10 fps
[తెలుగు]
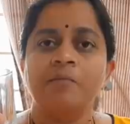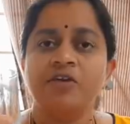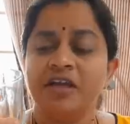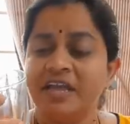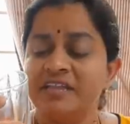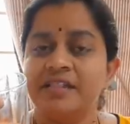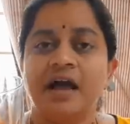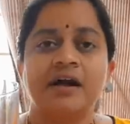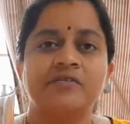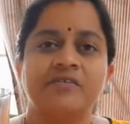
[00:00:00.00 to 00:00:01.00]
ముఖ్యంగా ఇది
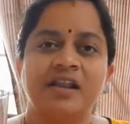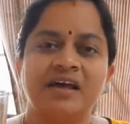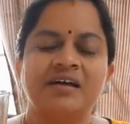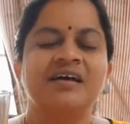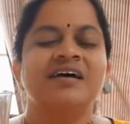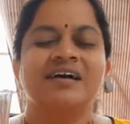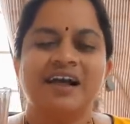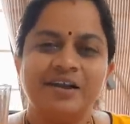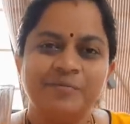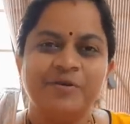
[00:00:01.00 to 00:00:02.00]
తాగడం వల్ల
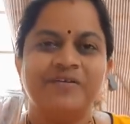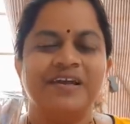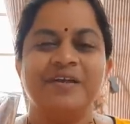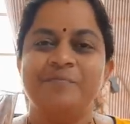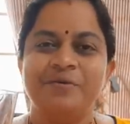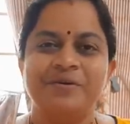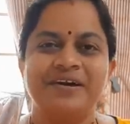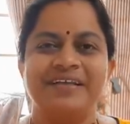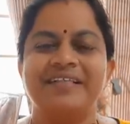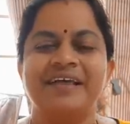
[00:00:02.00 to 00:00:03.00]
కడుపులో ఉన్న
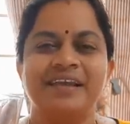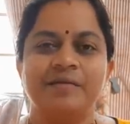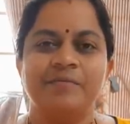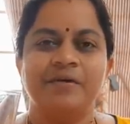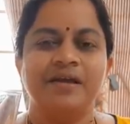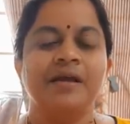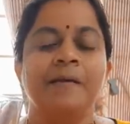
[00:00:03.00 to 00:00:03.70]
ఇంప్యూరిటీస్ అన్నీ పోయి